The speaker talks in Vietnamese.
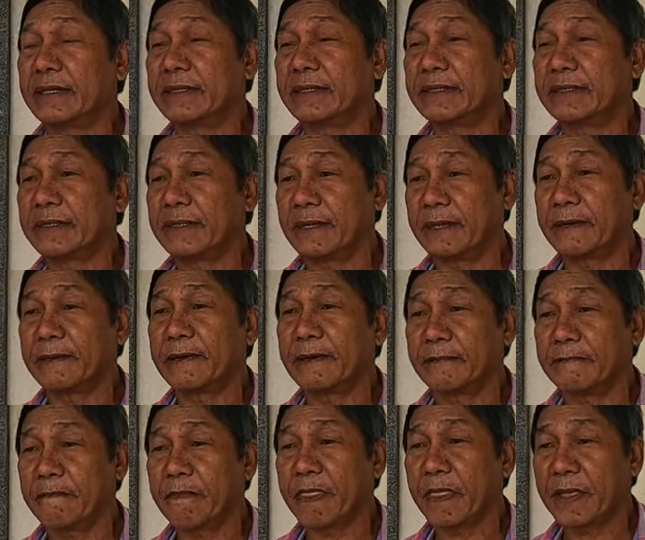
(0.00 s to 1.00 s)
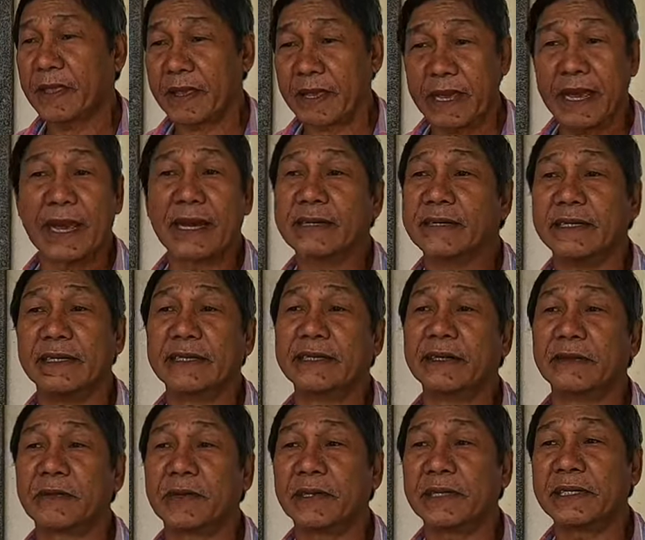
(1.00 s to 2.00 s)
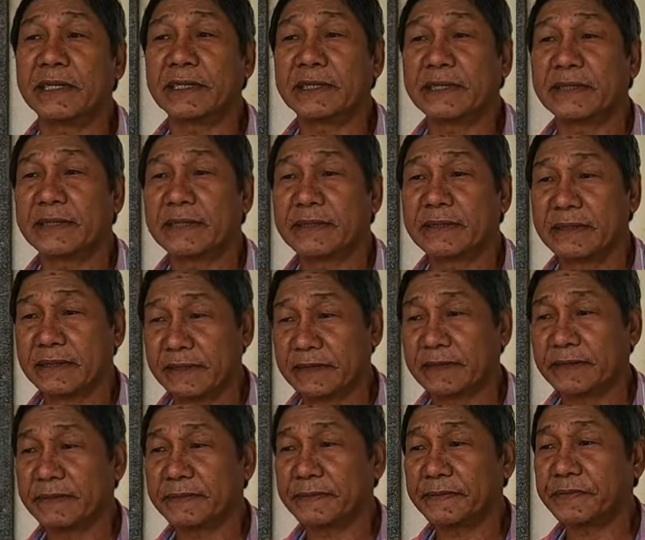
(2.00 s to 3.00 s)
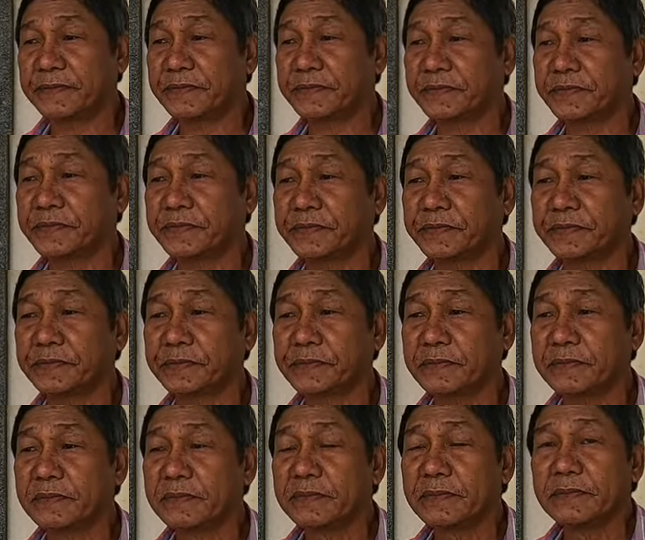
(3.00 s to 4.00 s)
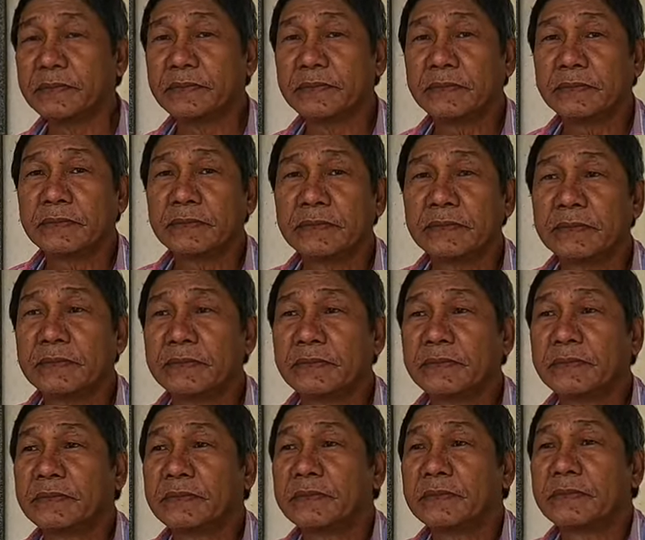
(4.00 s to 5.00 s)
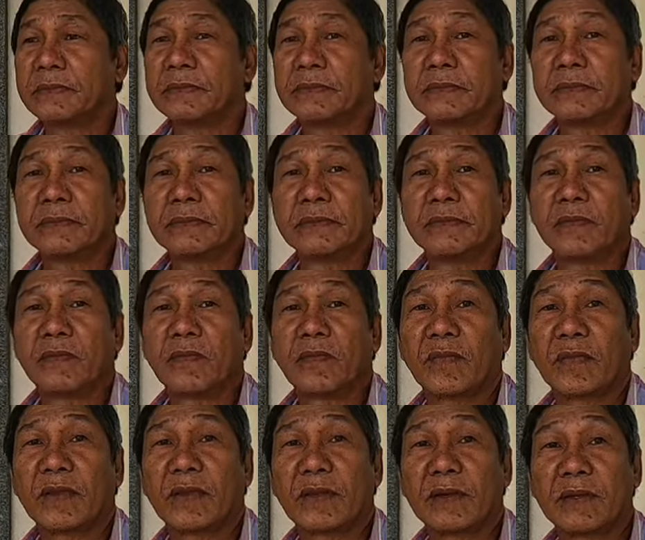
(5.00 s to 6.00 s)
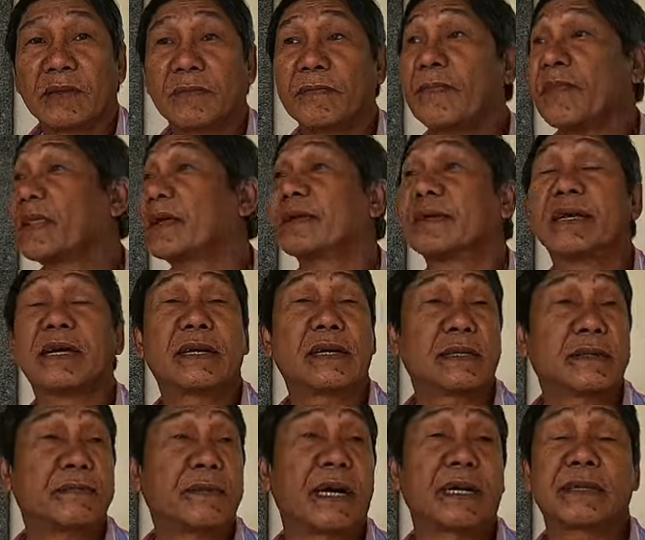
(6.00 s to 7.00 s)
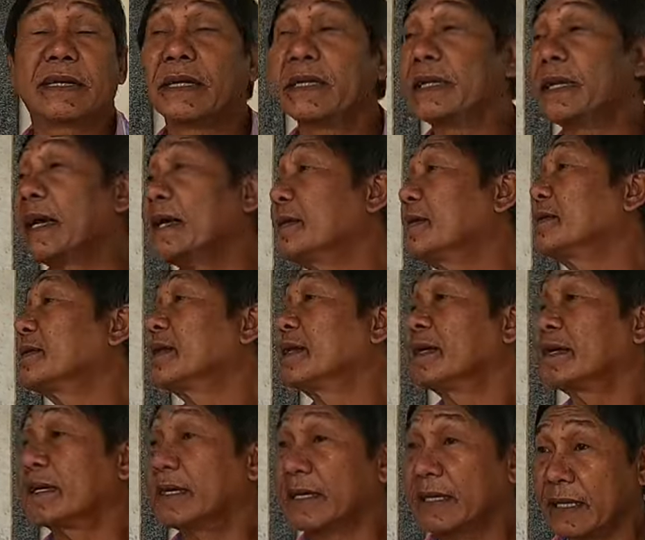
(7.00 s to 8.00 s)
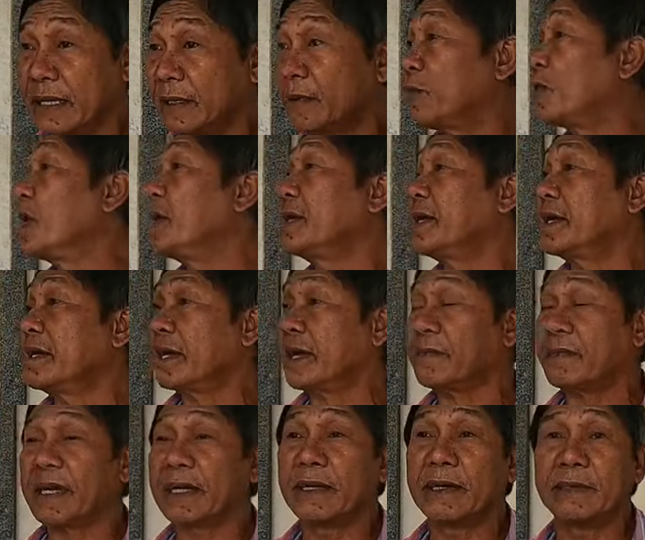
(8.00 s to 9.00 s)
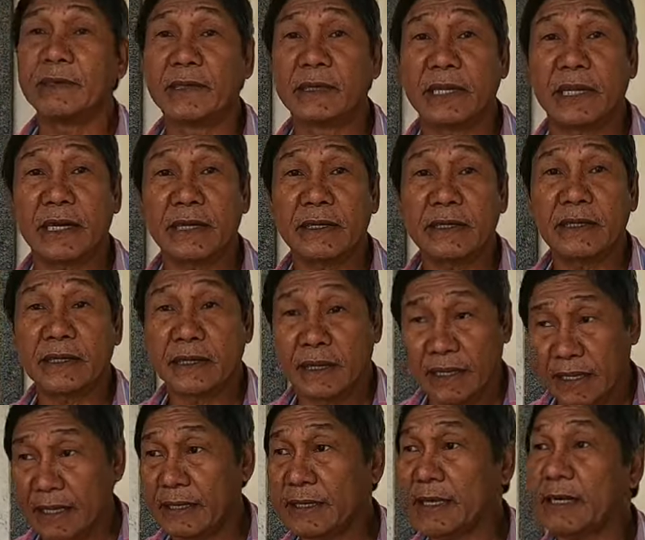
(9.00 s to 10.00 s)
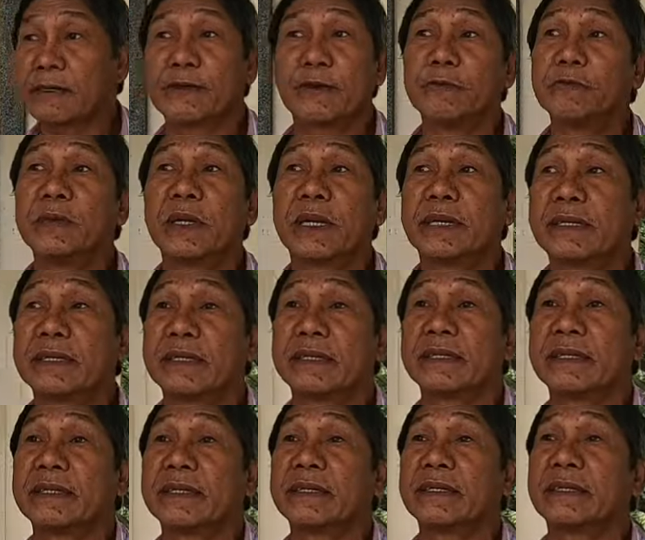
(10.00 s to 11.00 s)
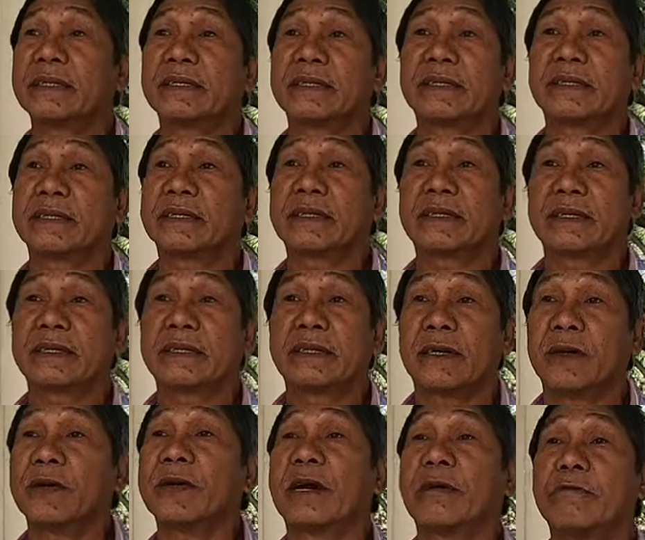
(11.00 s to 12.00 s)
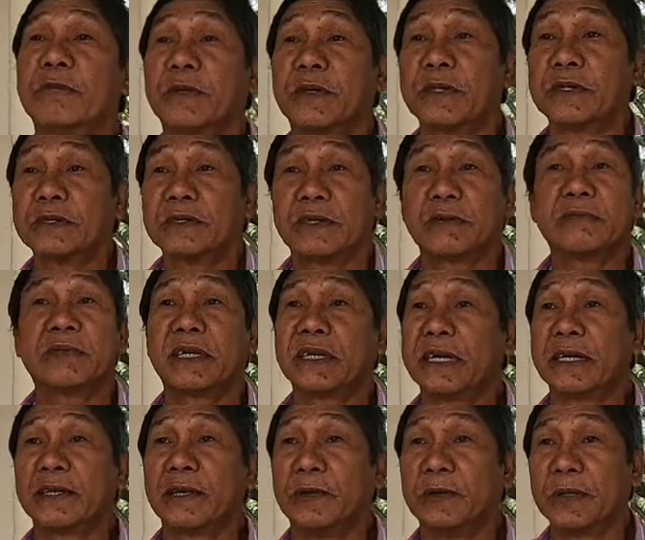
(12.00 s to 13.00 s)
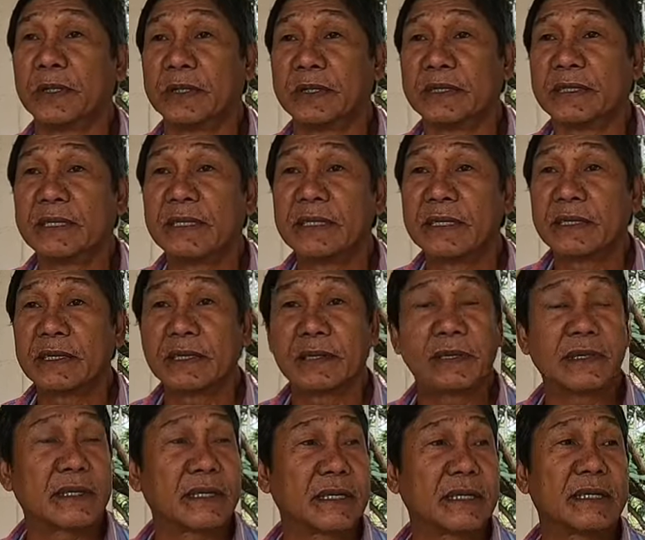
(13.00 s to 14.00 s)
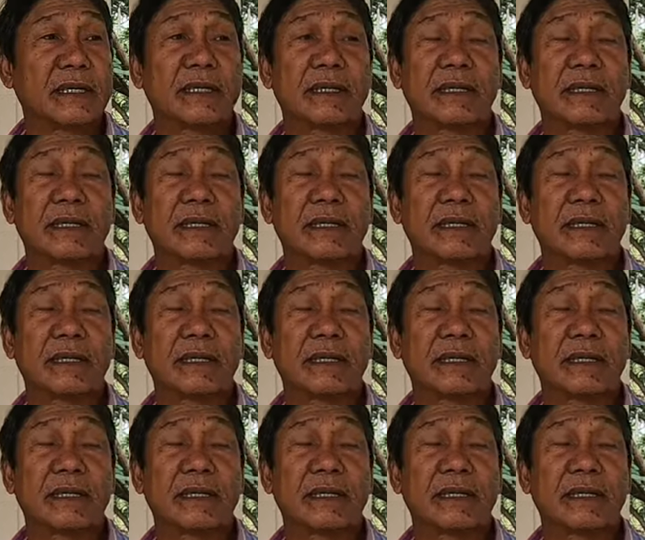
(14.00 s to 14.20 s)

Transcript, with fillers: ờ ờ, ờ, ờ. một nhà uh, cửa đều có hết dạ bà ừ. bà thứ uh, nhất bà thứ nhất thì ở đi Thụy bà thứ nhất là, là à, quê đây nè bạc liêu luôn nè bạc liêu. Ờ, cũng là hội đồng luôn cũng là điền chủ luôn rồi